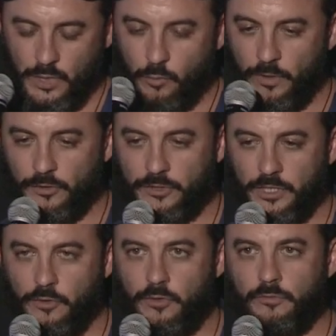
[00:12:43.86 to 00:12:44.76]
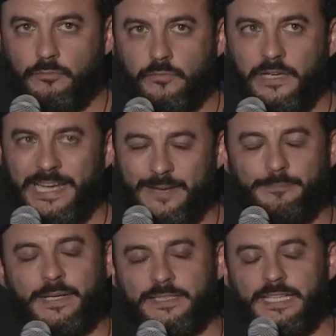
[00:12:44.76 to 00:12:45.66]
cuando llego,
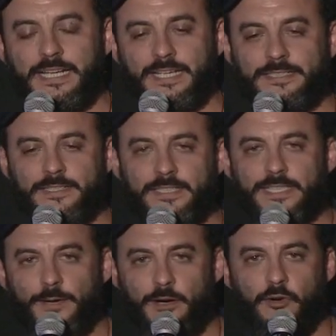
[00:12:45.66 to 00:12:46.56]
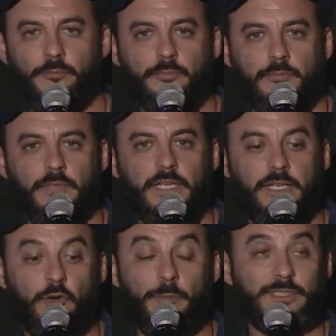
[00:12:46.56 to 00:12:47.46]
gran parte de la gente tiene trabajo,
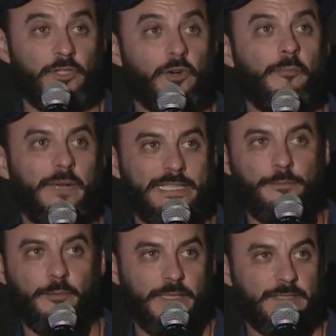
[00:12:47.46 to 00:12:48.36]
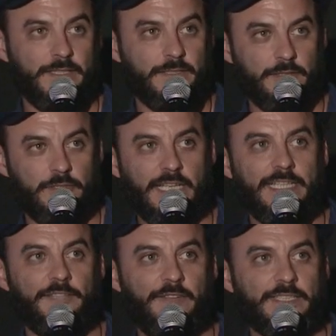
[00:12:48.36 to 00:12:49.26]
eh, ocupación completa por meses. O sea,
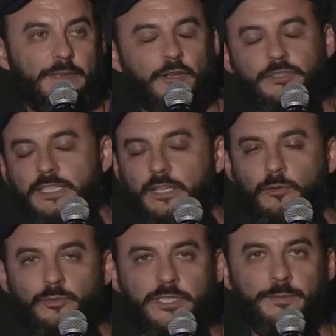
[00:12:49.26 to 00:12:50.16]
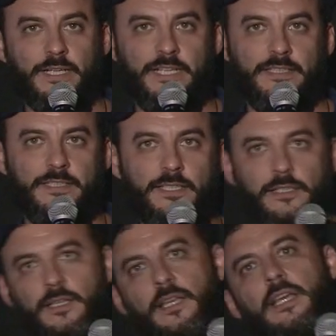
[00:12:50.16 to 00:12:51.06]
Netflix había contratado muchísima
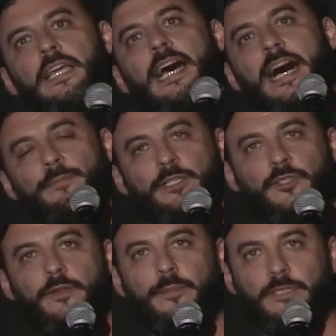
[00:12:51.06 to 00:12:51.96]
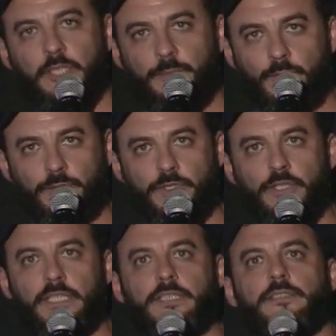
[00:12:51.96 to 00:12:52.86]
gente, Amazon había empezado
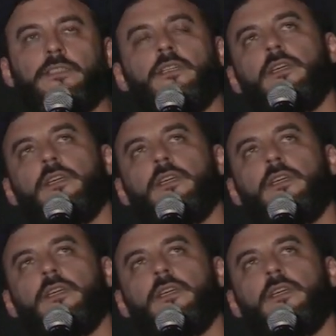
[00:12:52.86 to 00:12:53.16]
producciones,